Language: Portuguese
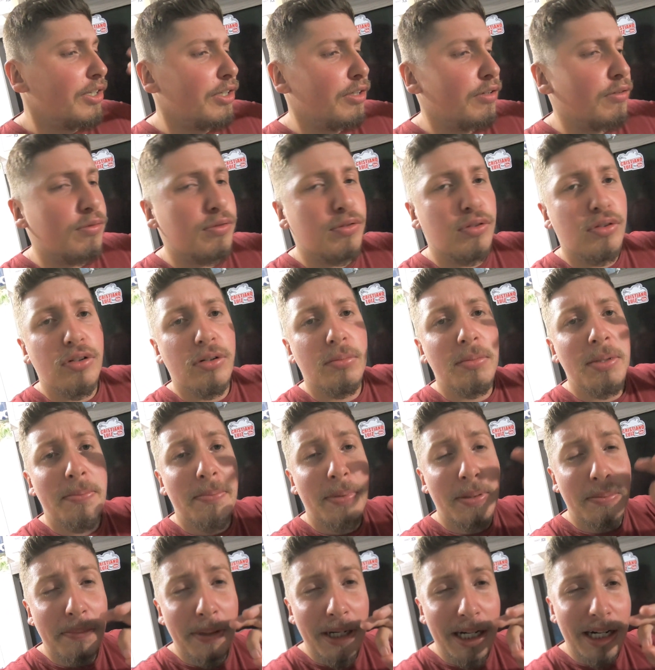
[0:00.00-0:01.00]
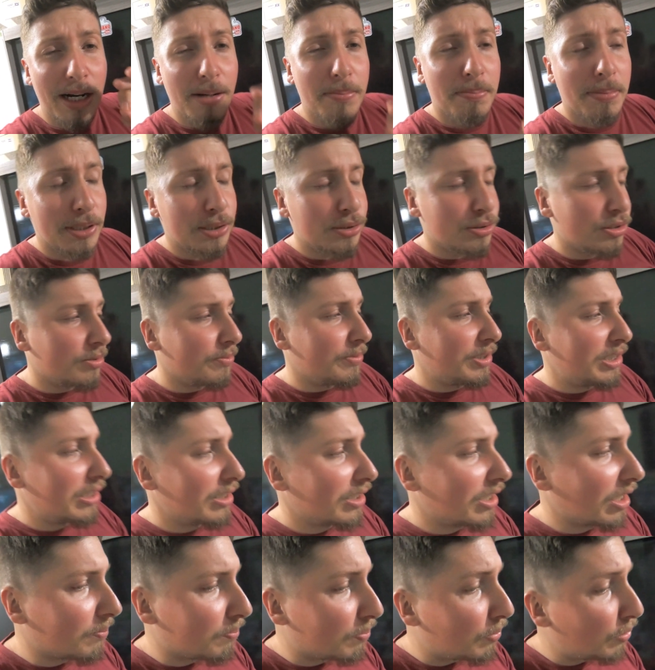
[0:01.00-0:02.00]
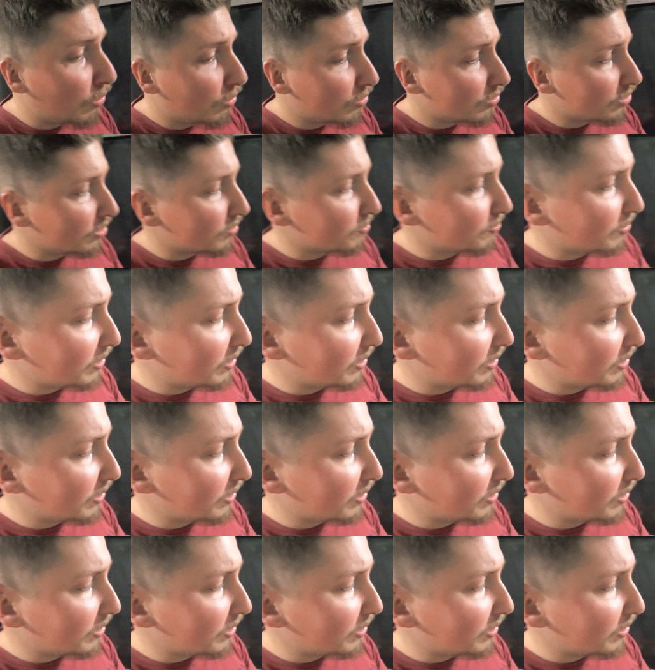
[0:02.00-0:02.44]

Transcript: Eu vou me preparar para dormir daqui a pouco. Vocês